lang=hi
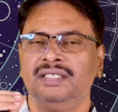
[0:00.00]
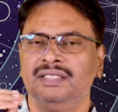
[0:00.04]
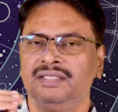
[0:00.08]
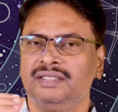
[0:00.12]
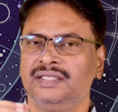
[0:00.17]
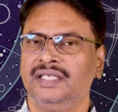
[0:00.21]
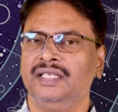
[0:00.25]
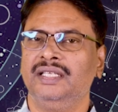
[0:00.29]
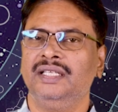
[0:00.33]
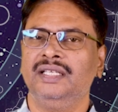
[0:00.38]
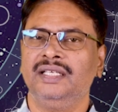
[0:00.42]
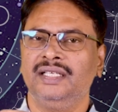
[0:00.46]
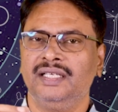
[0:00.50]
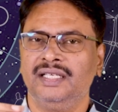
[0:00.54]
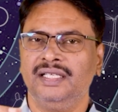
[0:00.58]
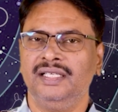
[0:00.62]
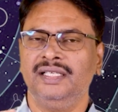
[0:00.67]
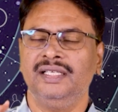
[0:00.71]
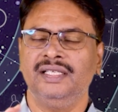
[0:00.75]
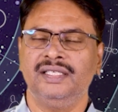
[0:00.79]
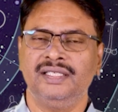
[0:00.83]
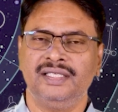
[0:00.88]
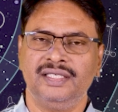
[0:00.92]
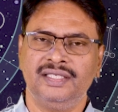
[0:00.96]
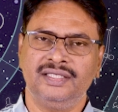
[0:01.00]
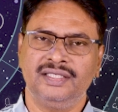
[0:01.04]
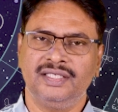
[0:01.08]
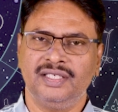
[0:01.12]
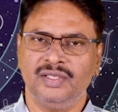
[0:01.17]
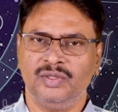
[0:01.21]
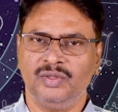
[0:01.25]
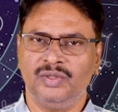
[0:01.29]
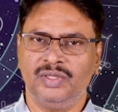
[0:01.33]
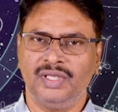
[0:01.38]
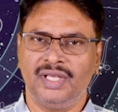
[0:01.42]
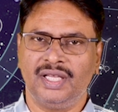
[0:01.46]
शनि के लिए नीच के
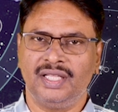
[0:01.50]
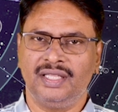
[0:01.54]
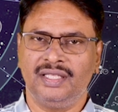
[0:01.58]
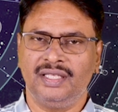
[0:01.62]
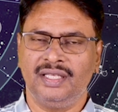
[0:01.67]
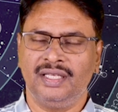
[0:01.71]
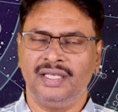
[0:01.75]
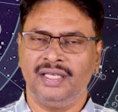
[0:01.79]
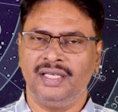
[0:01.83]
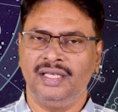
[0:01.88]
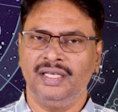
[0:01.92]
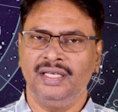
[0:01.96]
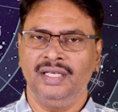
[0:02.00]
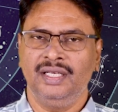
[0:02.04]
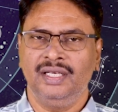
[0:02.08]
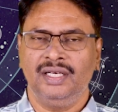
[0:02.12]
हो जाते हैं